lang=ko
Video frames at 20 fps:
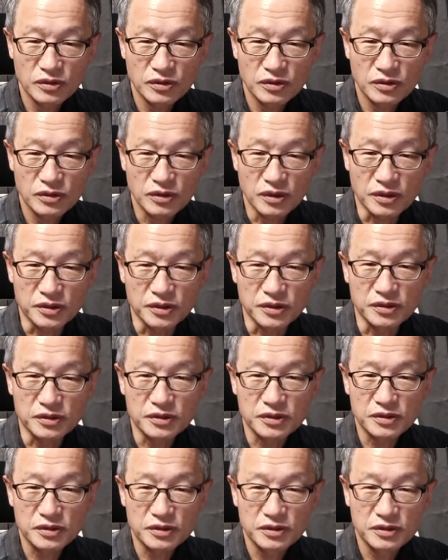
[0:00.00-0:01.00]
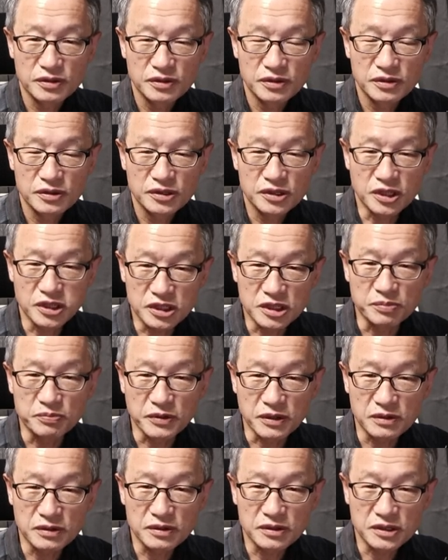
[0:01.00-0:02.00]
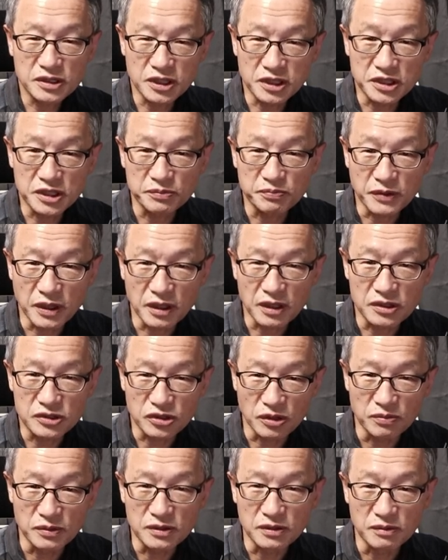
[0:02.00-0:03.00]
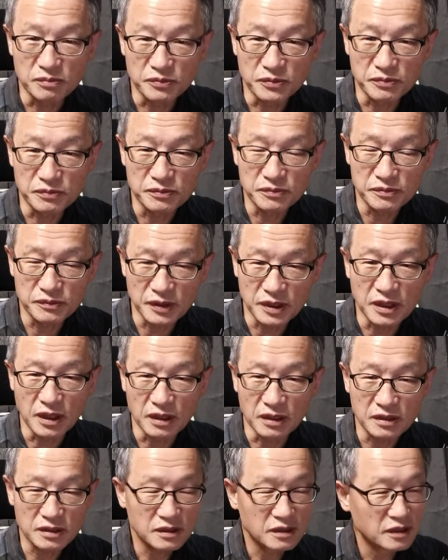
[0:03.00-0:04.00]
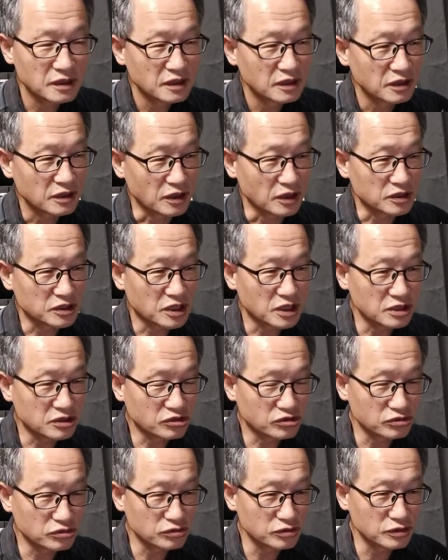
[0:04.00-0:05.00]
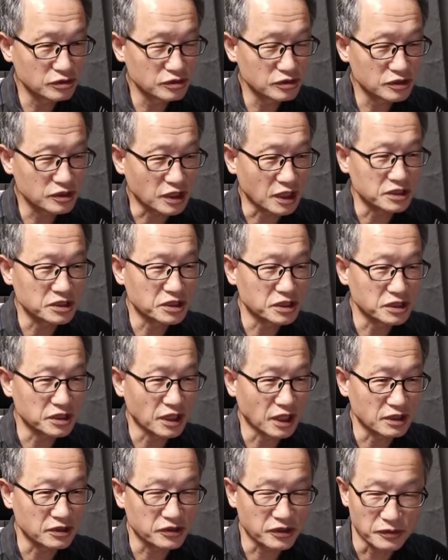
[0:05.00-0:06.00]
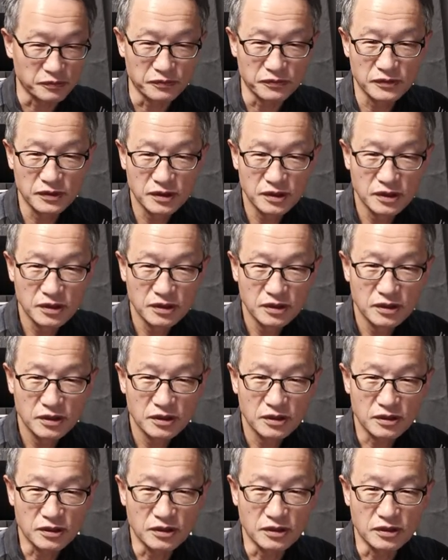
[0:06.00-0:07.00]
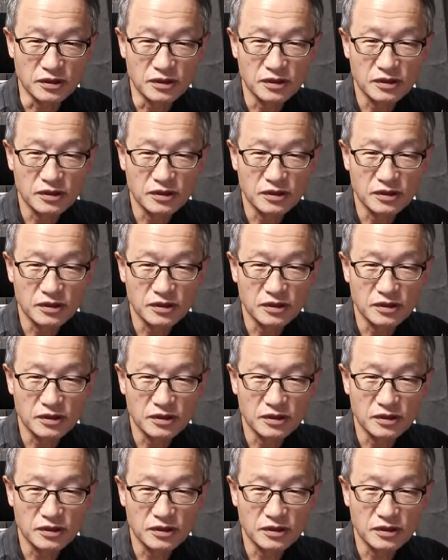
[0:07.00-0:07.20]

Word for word: 한 70대, 70대가 접어듭니다. 그러니까 칠순 잔치 할 겸, 어,